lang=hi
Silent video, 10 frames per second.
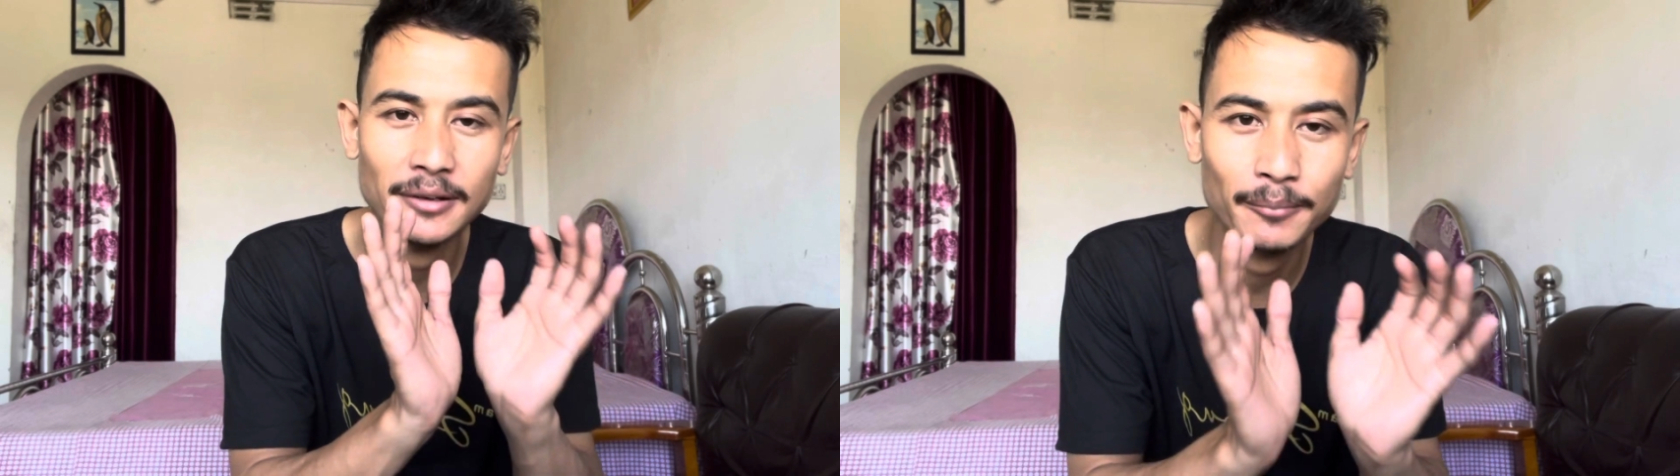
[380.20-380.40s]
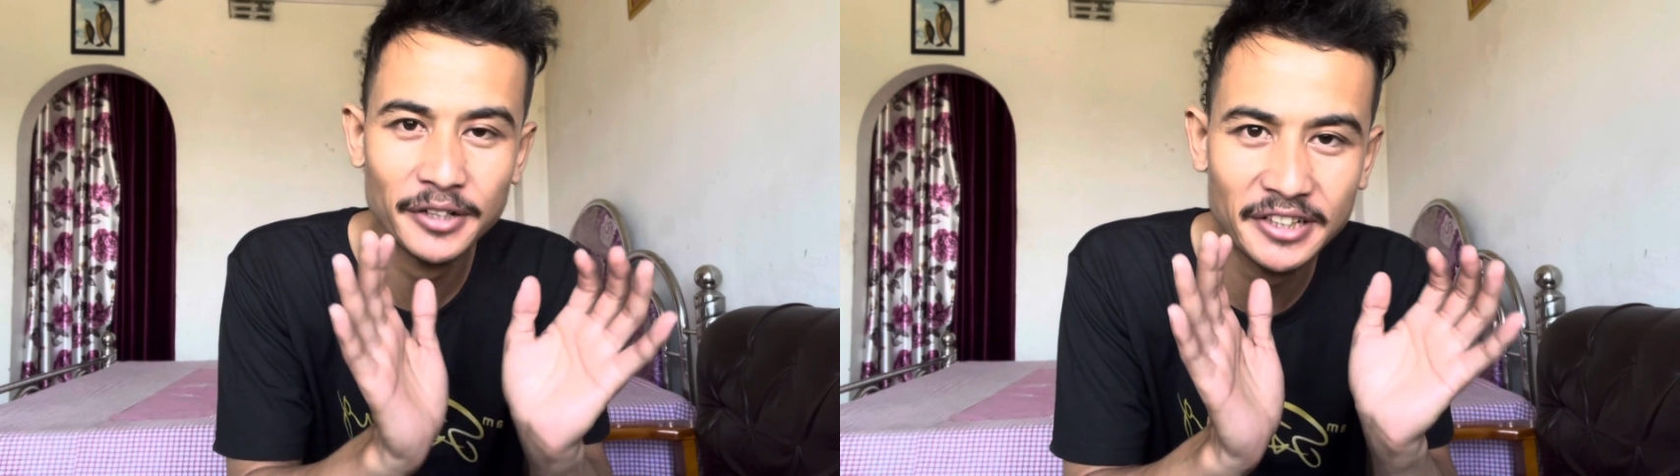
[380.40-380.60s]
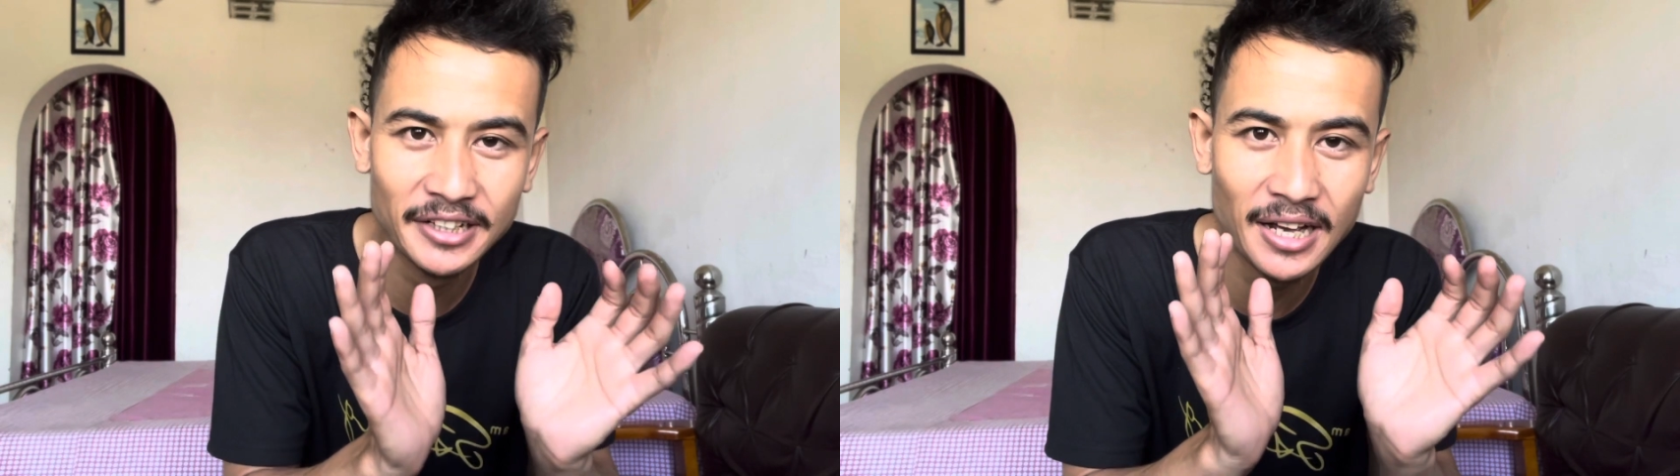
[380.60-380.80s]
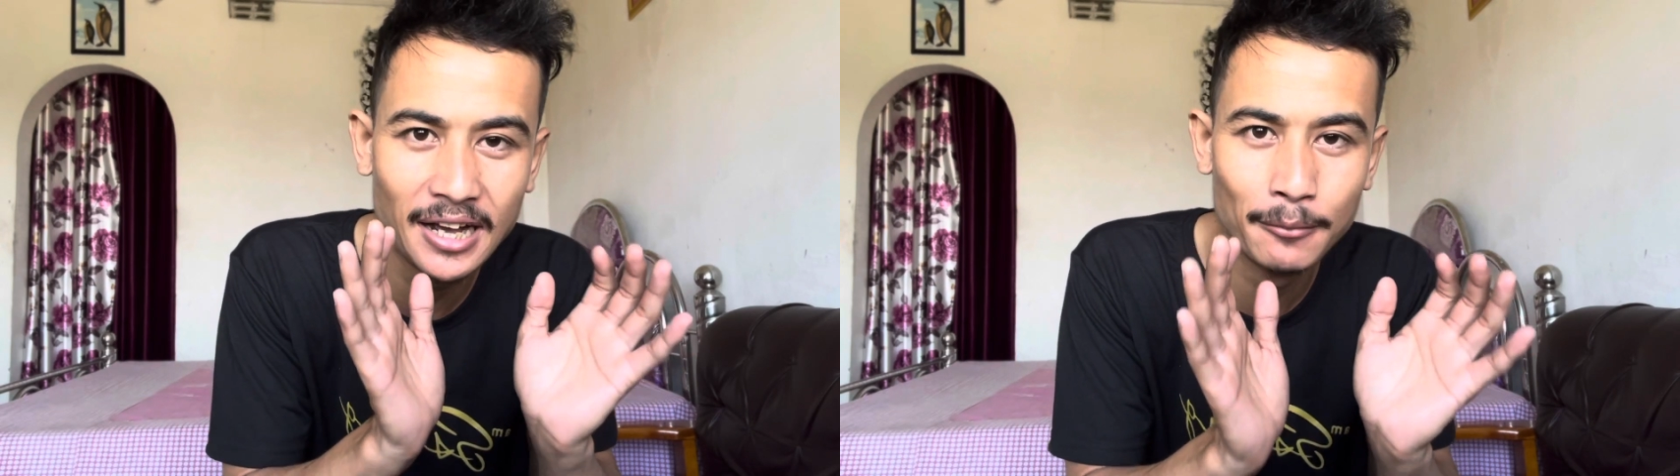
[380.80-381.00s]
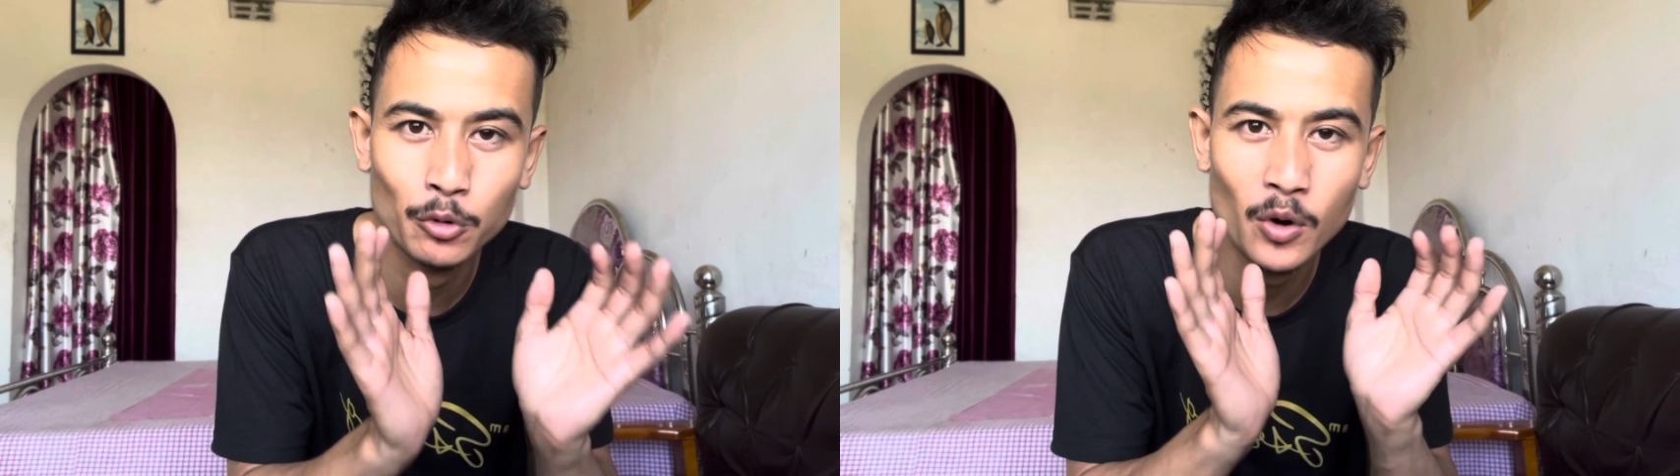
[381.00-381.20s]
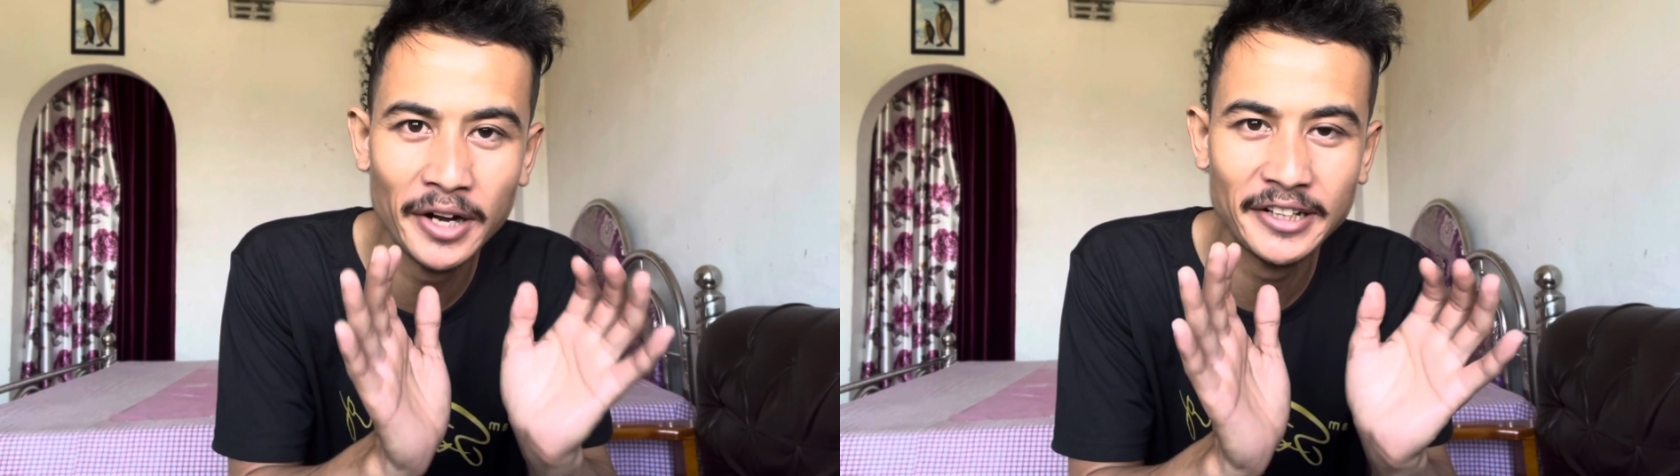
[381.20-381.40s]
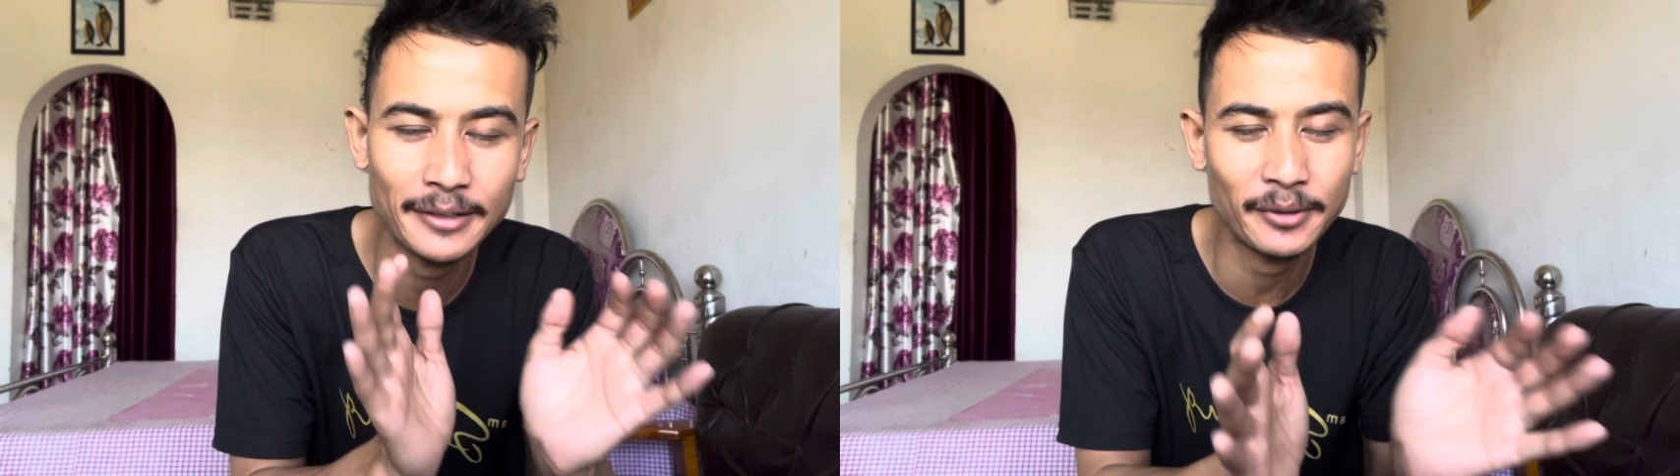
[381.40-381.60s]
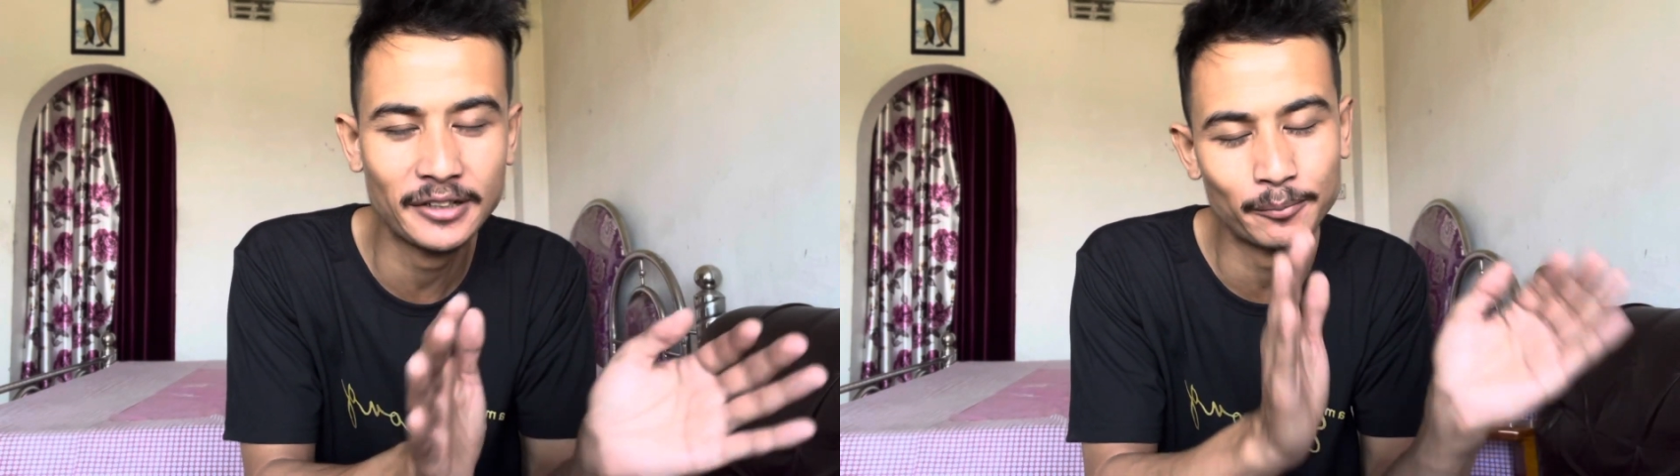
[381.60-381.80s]
पटरी का काम हुआ नहीं है
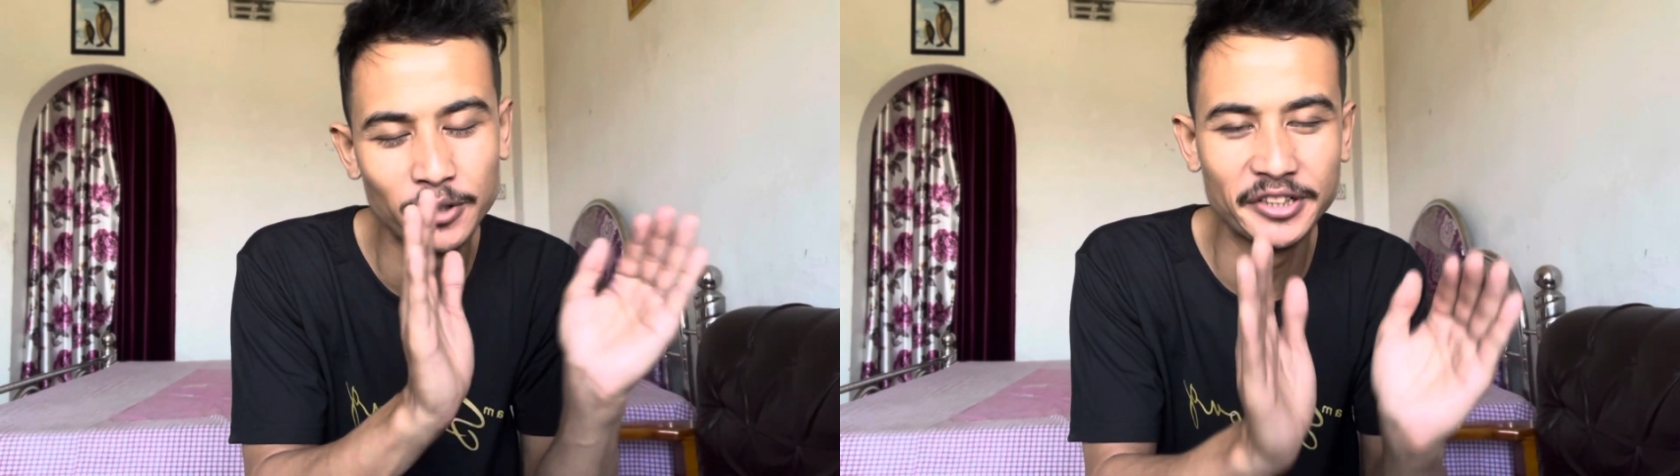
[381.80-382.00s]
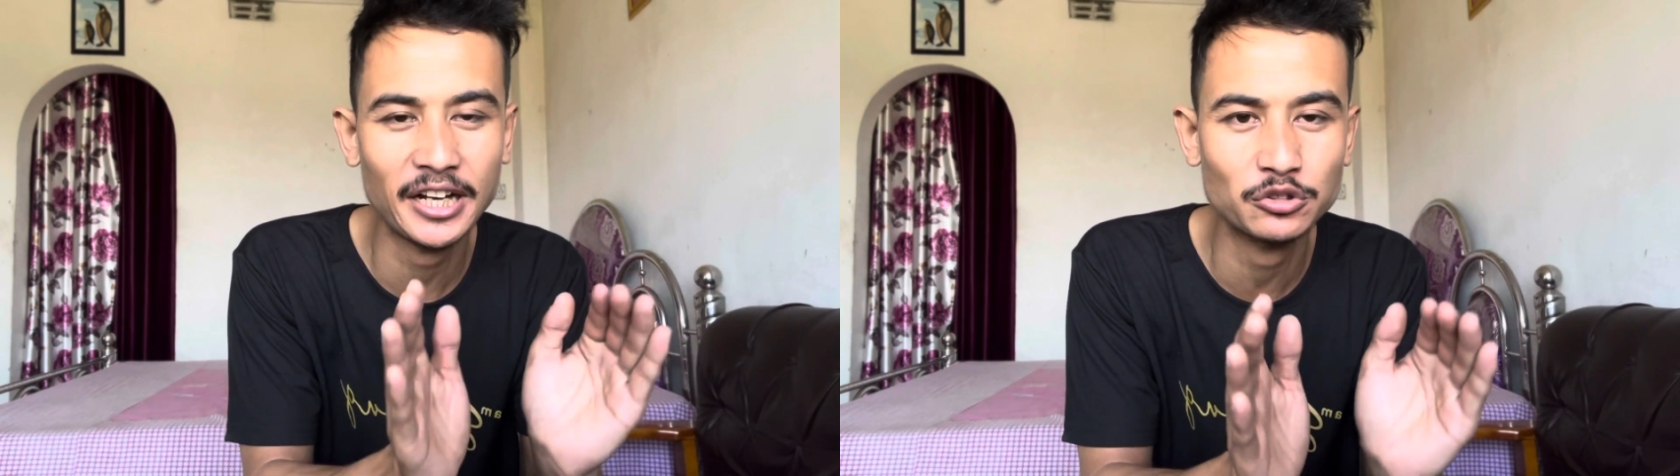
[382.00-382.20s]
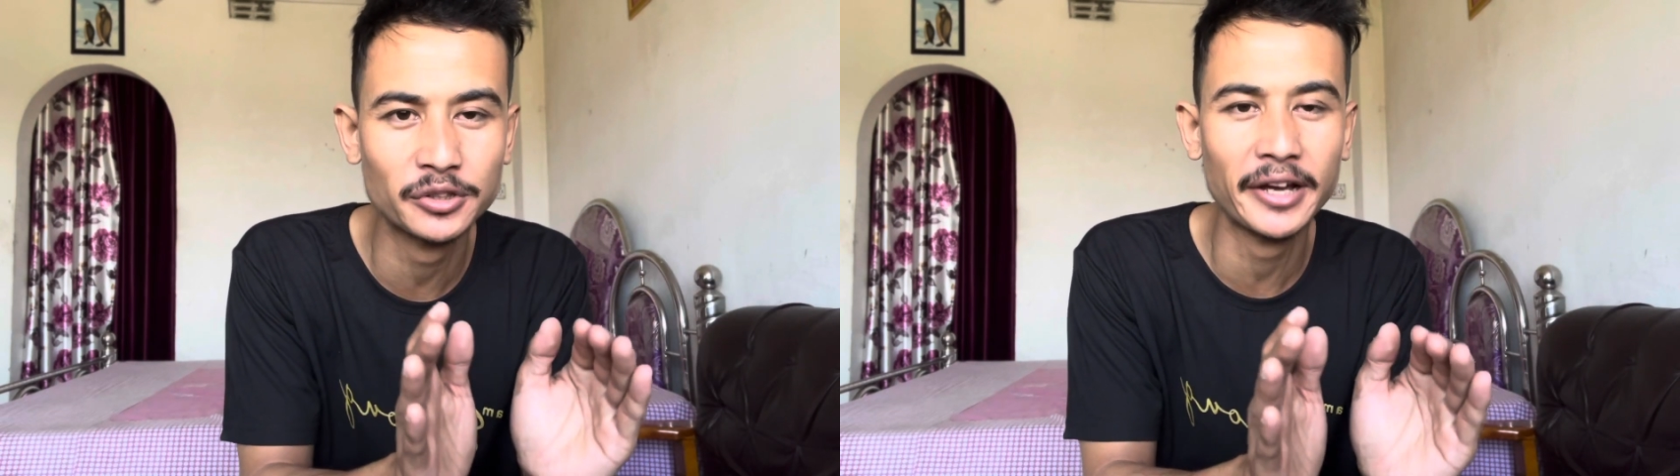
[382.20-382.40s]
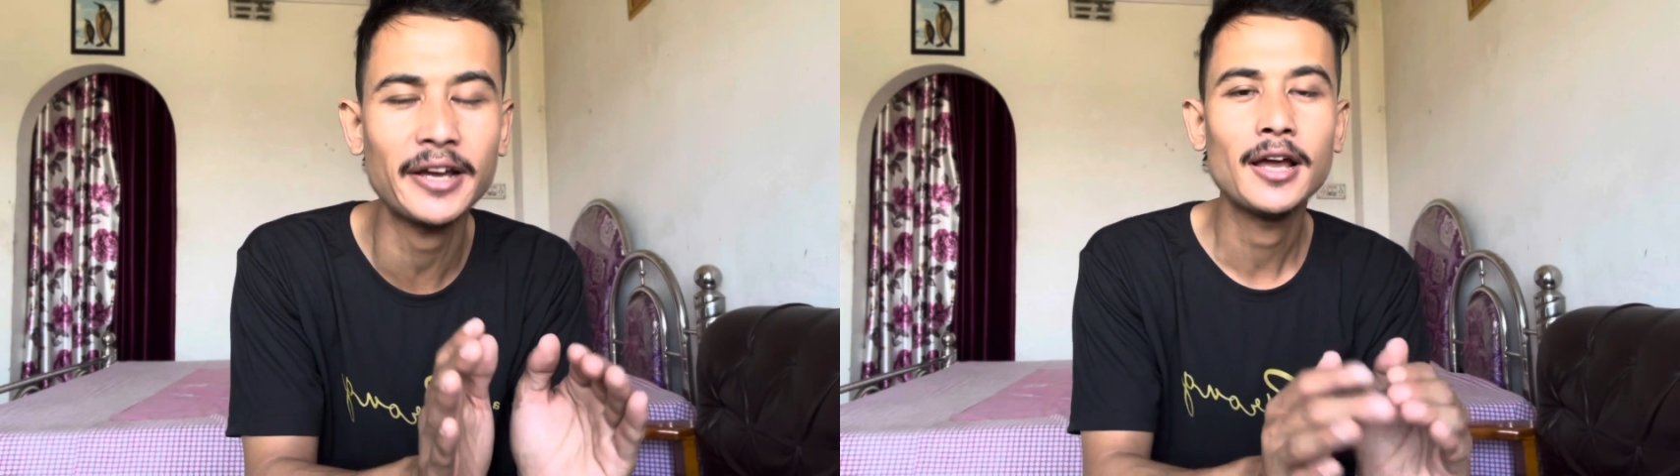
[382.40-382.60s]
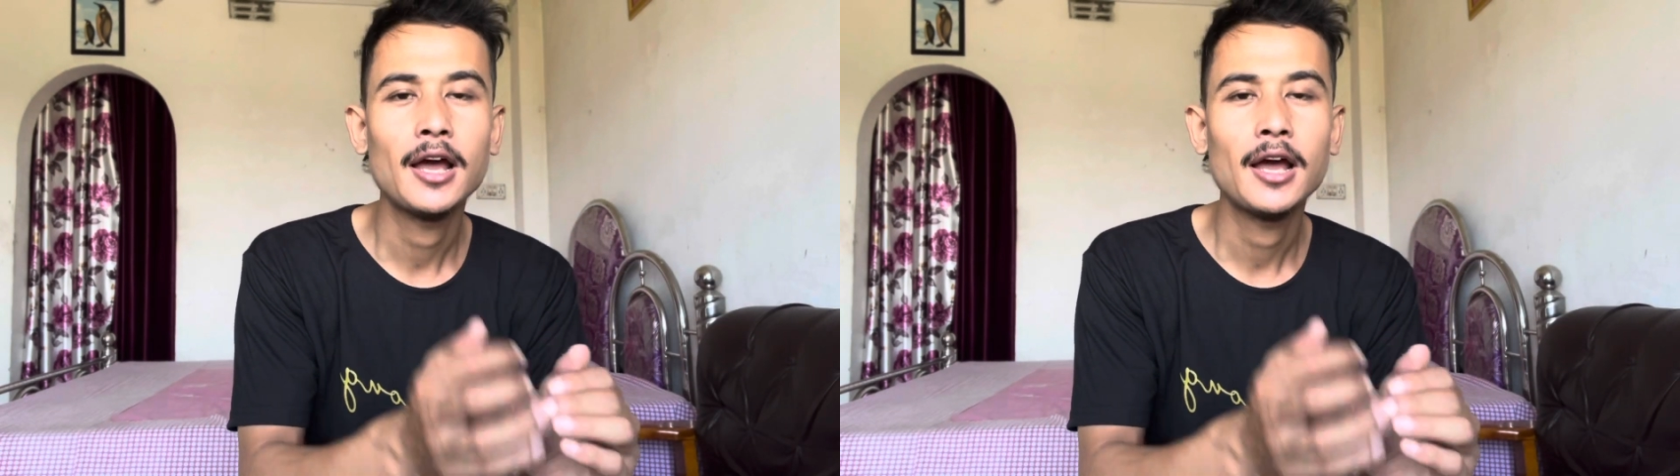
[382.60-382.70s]
बट पटरी आ चुका है